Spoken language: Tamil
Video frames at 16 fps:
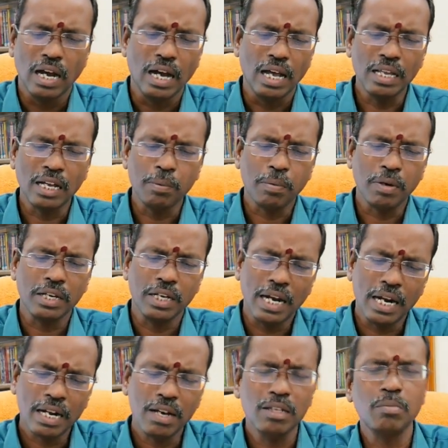அதுக்கப்புறம்
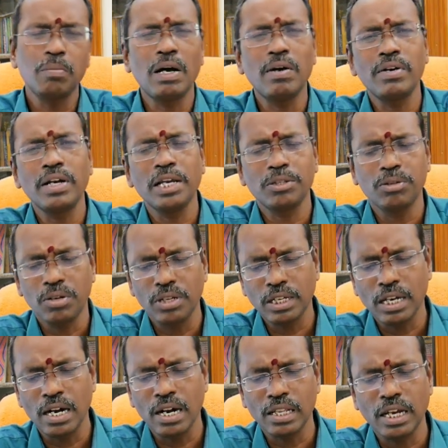ஏழாவது பாவம் நீங்கள்
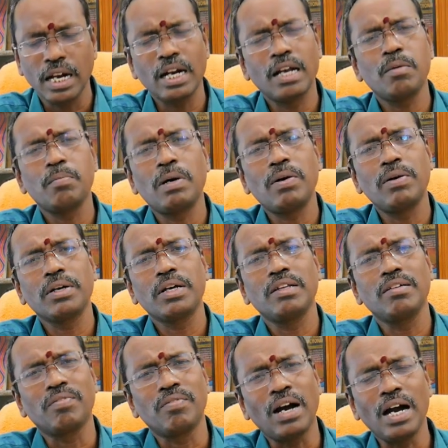சொன்னது கரெக்டாக ஏழாம்
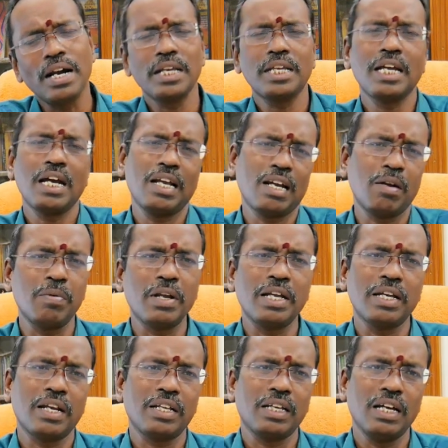பாவங்கிறது வாடிக்கையாளர்
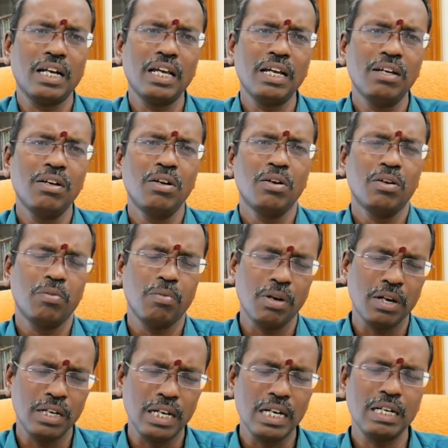அப்படிங்கிறதால
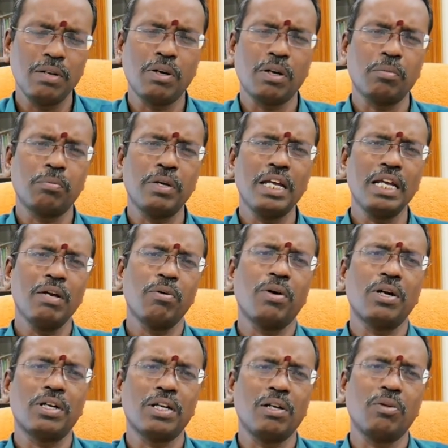ஒரு நல்ல ஒரு பெரிய
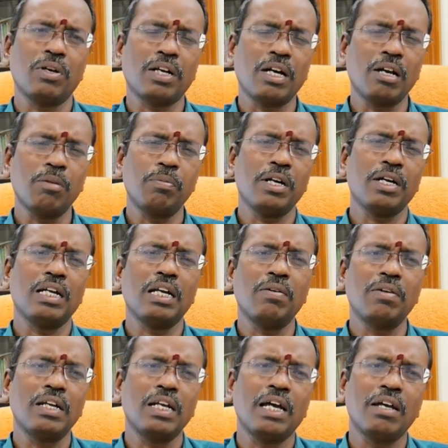ஹோட்டல் ஒரு கார்பரேட்
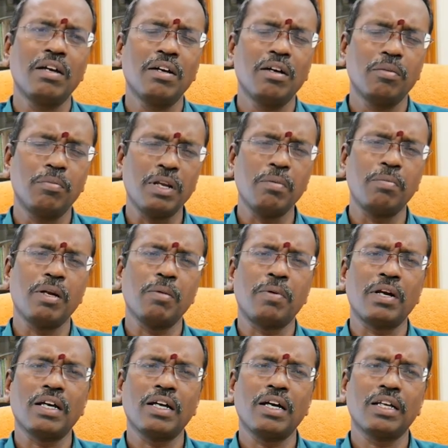லெவலில் பெரிய பெரிய
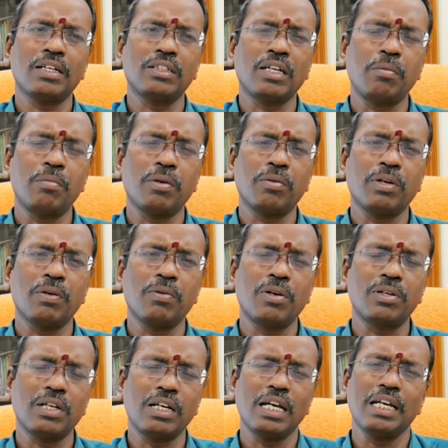பணக்காரங்க சாப்பிடக்கூடிய
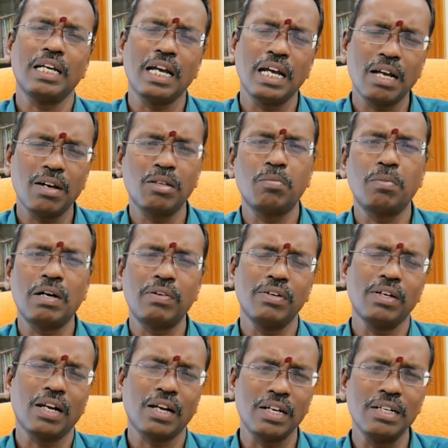ஹோட்டலில் ஏழாவது
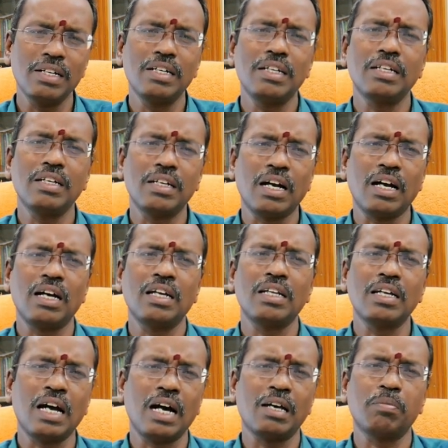பாவம் ரெண்டு
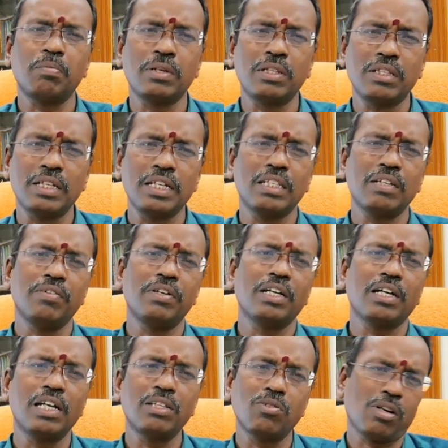நாலு ஆறு பத்து இந்த
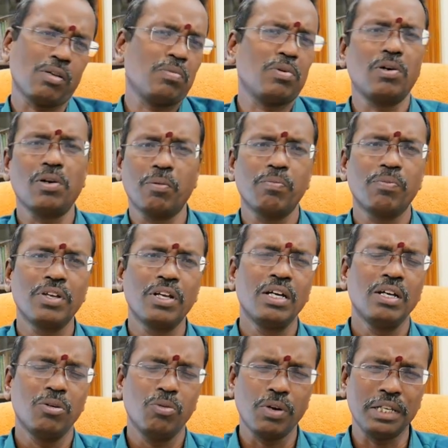வீடுகளை தொடர்பு கொள்ளணும்
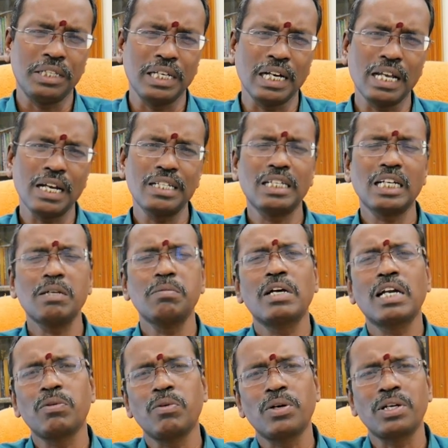ஒரு
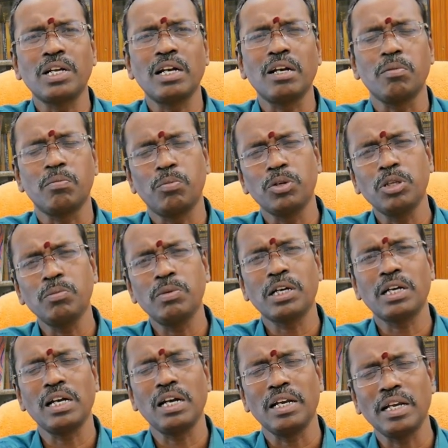ஜனரஞ்சகமான ஹோட்டல்
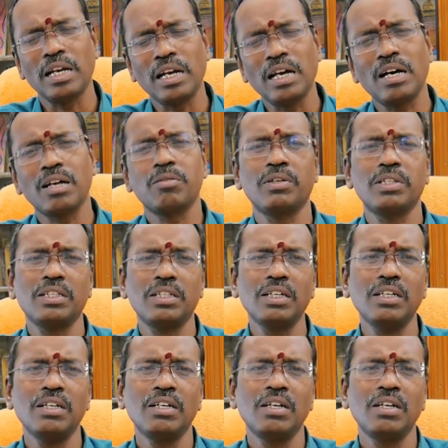பொதுமக்கள் எல்லாரும் வந்து